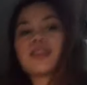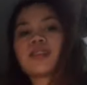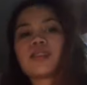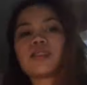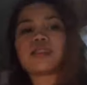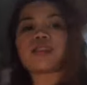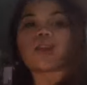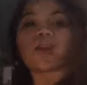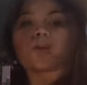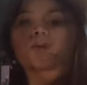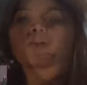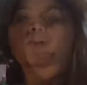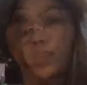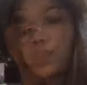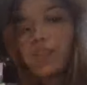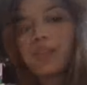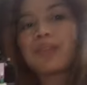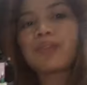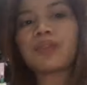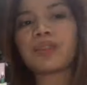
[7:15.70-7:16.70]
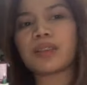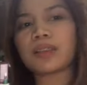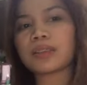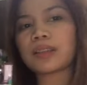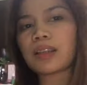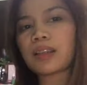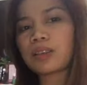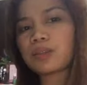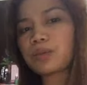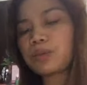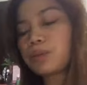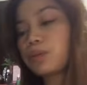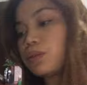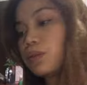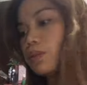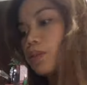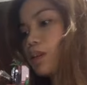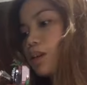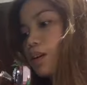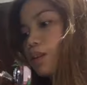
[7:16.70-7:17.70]
Let's go. Nagising ko lang, nakatulog
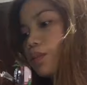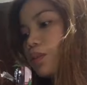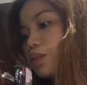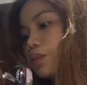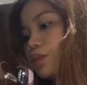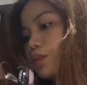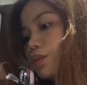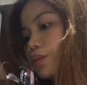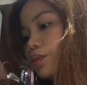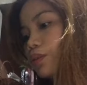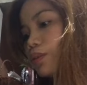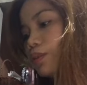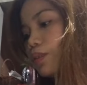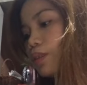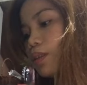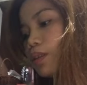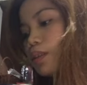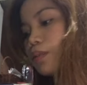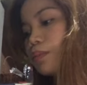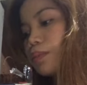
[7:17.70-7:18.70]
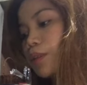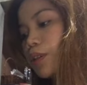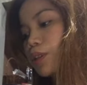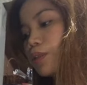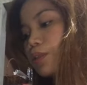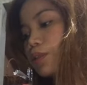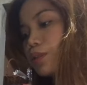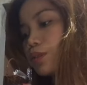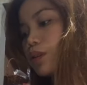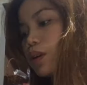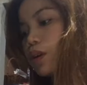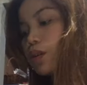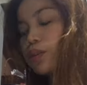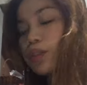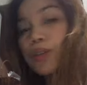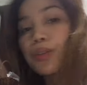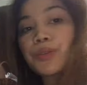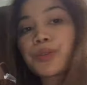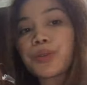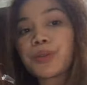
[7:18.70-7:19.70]
ako. Magluluto ako
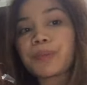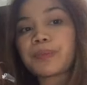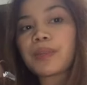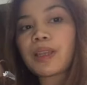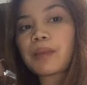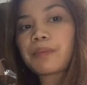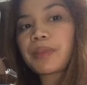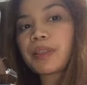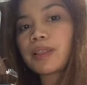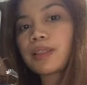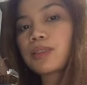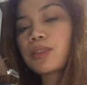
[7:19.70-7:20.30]
ng soup namin ni